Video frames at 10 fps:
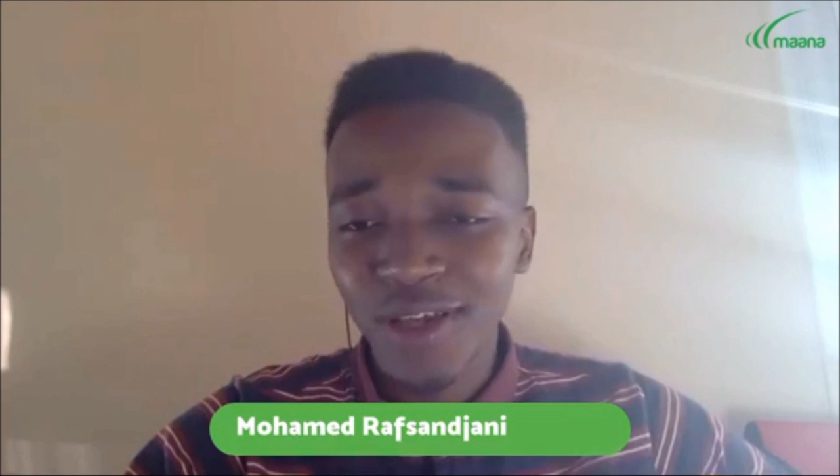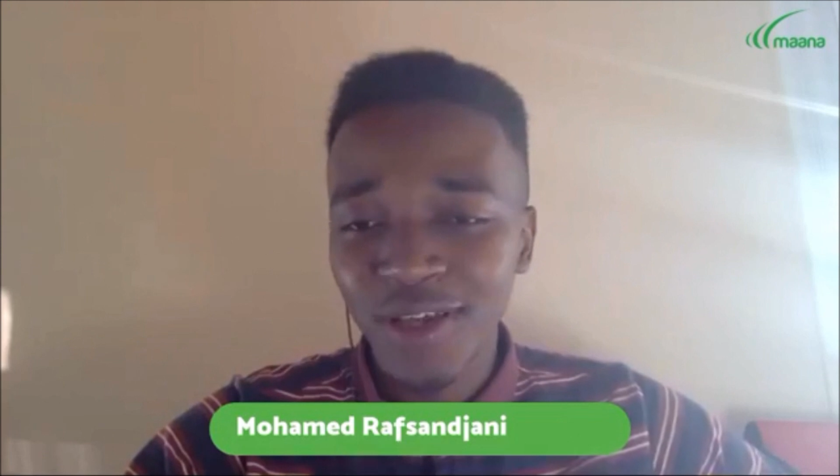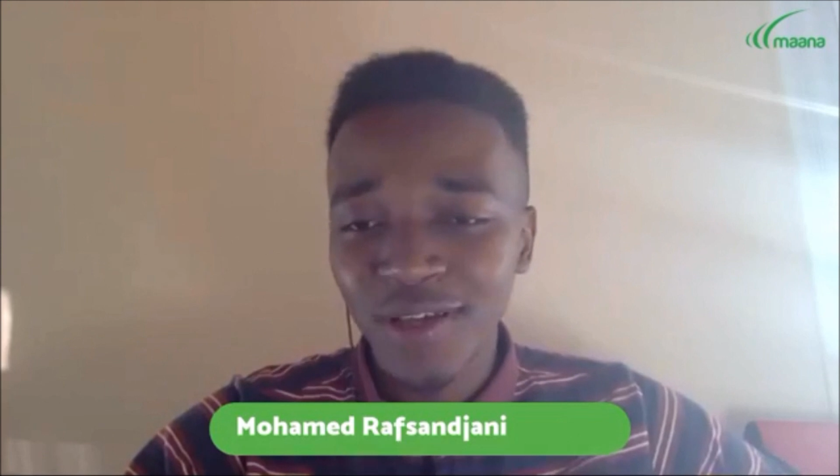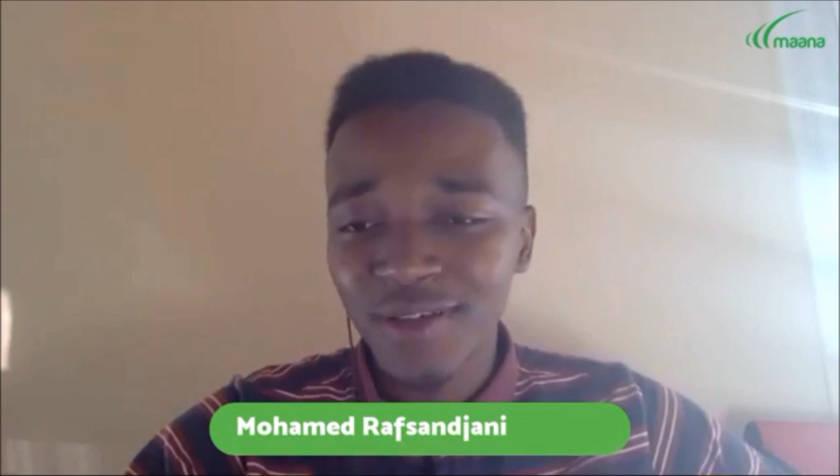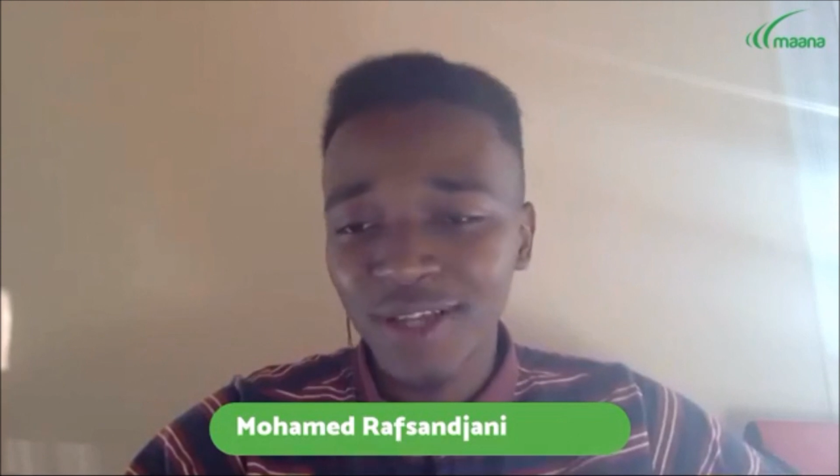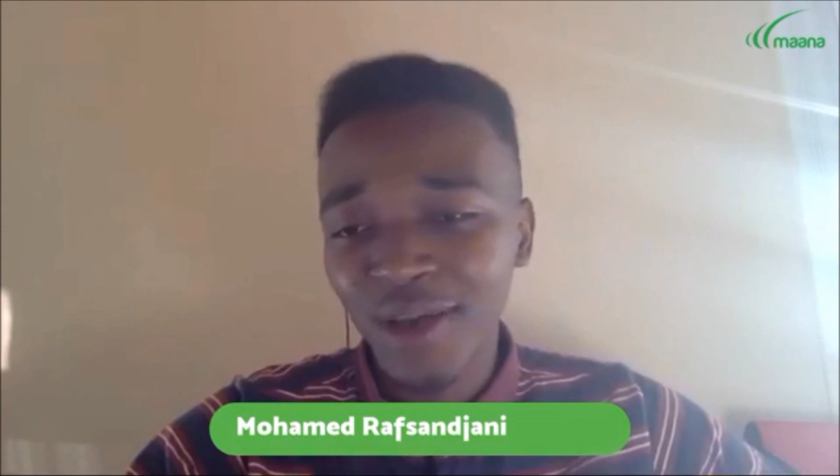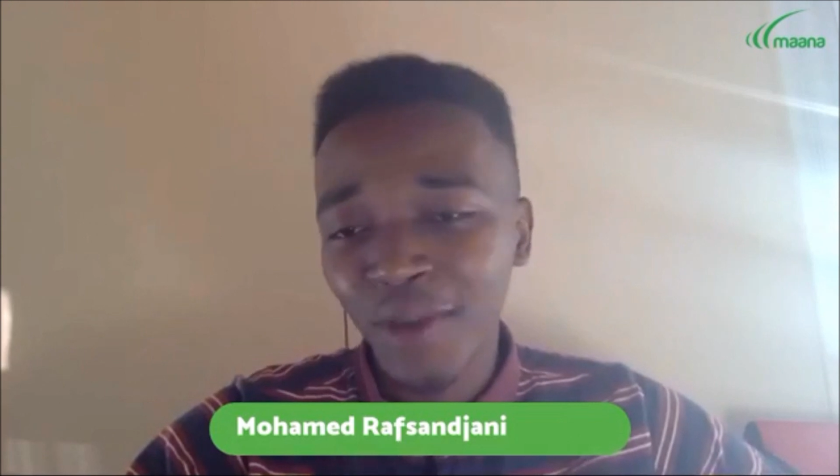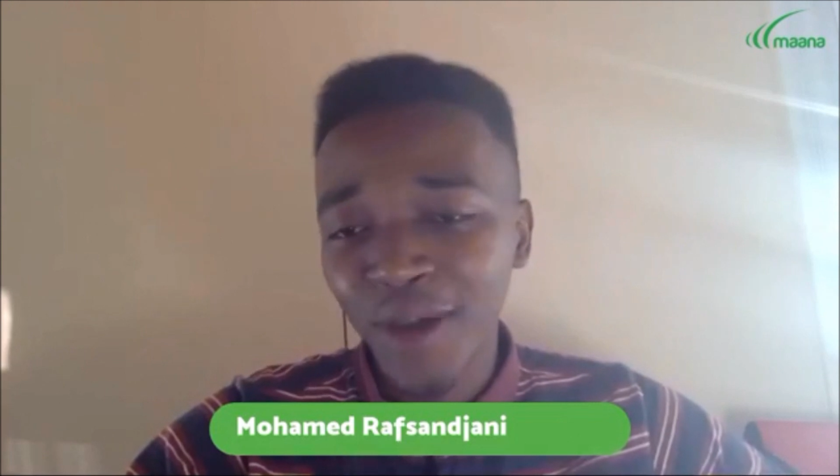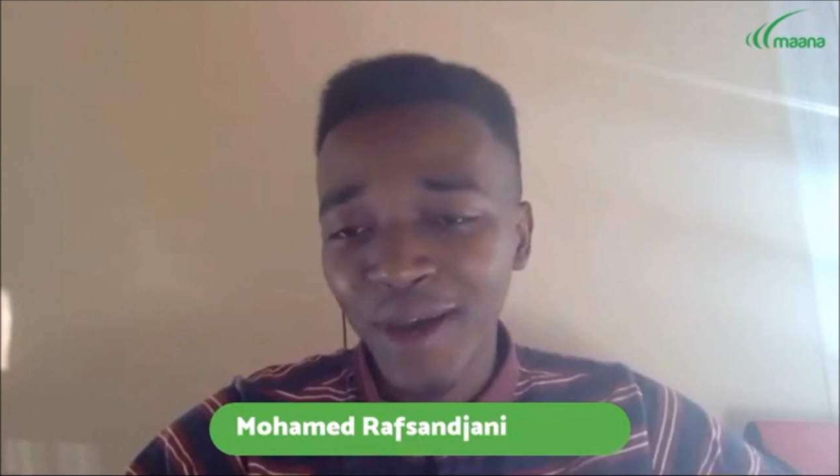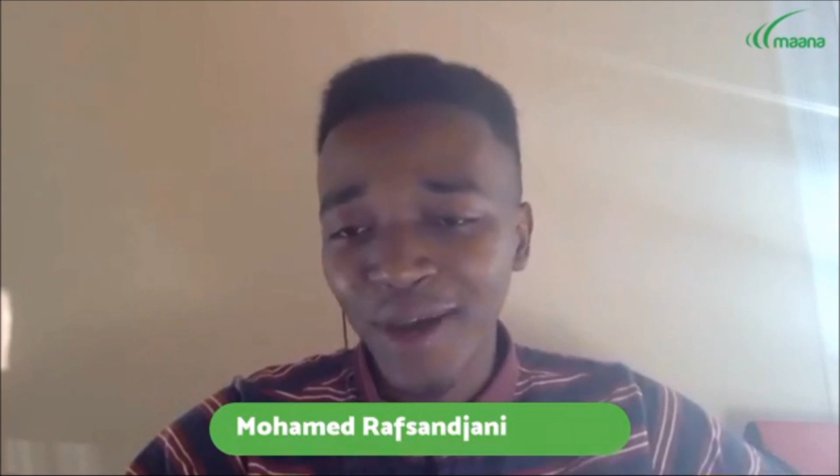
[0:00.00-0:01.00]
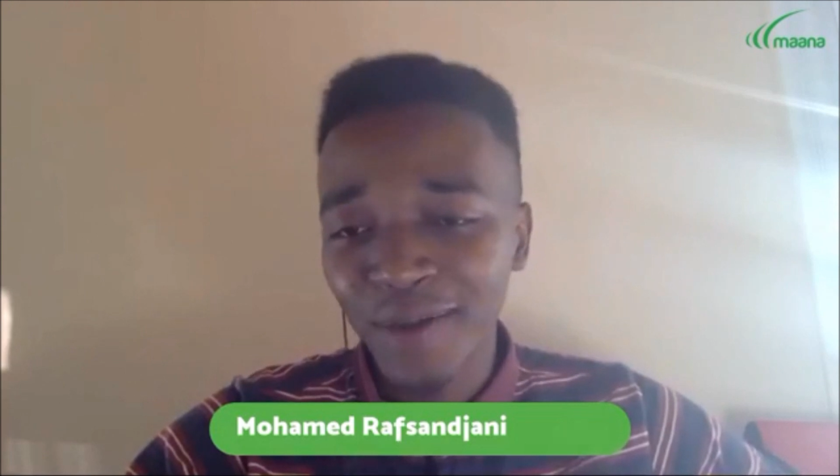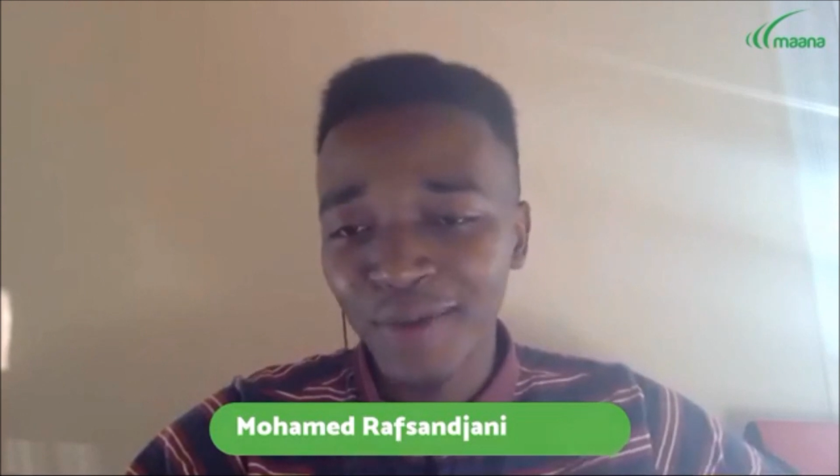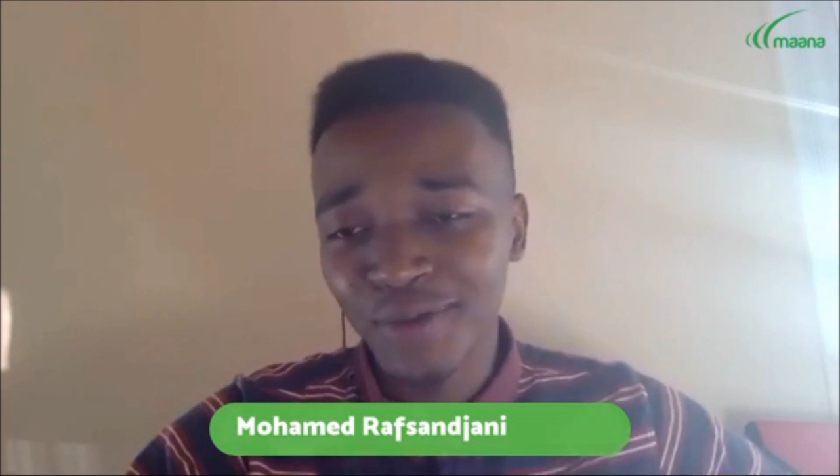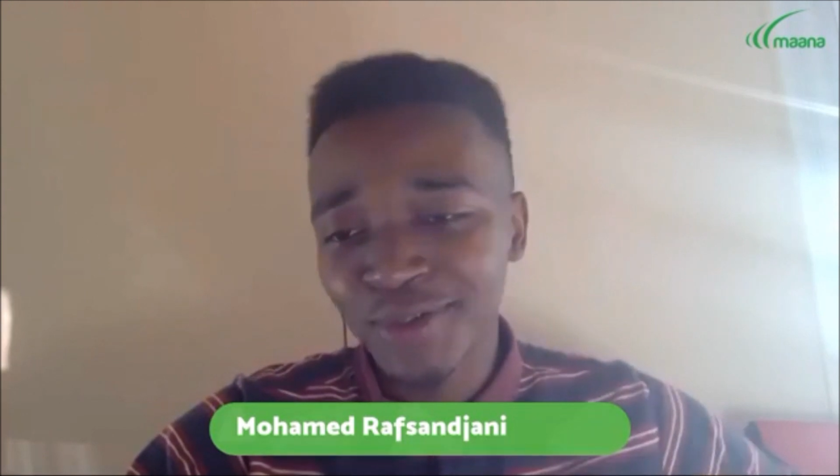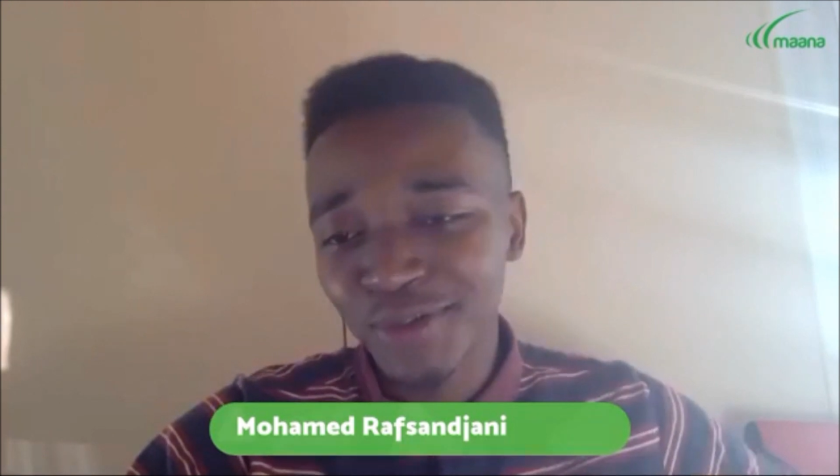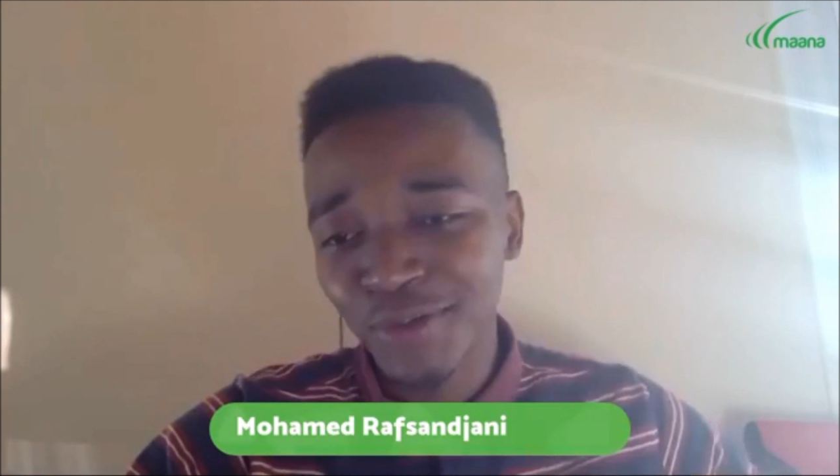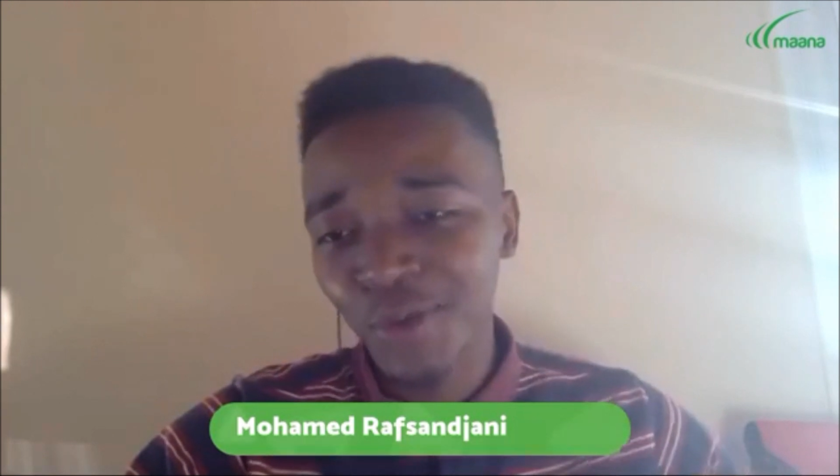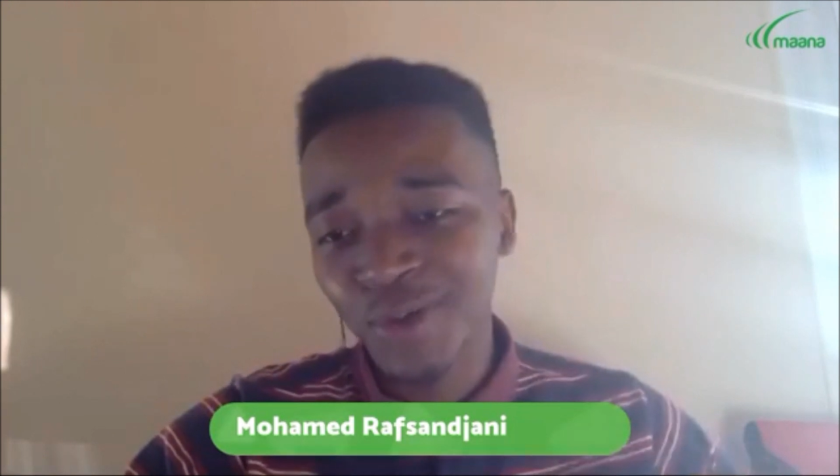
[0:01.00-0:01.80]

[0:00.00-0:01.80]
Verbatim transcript: est, il est remarquable, son discours.